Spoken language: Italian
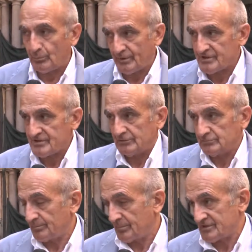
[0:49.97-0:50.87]
pensato
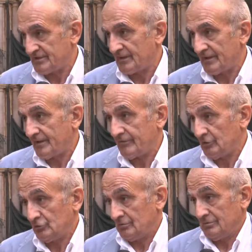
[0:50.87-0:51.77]
di presentare
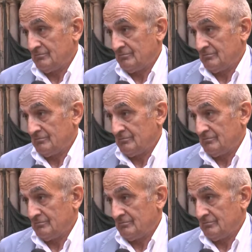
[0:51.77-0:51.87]
l'evento.